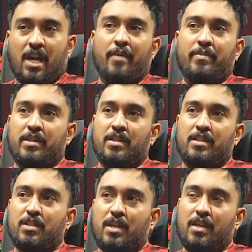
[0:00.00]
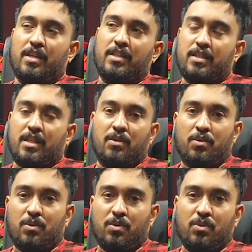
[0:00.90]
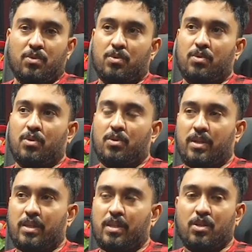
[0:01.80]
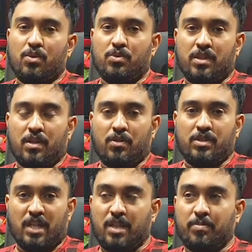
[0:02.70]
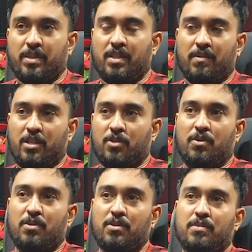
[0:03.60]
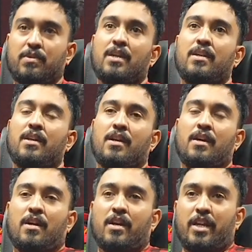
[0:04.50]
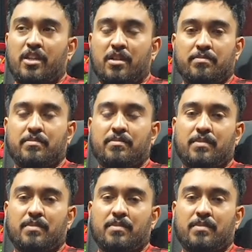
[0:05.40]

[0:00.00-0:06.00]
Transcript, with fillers: அப்போ இந்த இந்த ஒரு ஒரு இது இது ஒரு ச ஒரு சந்தர்ப்பத்தை வைத்துக்கொண்டு இவள் இன்னும்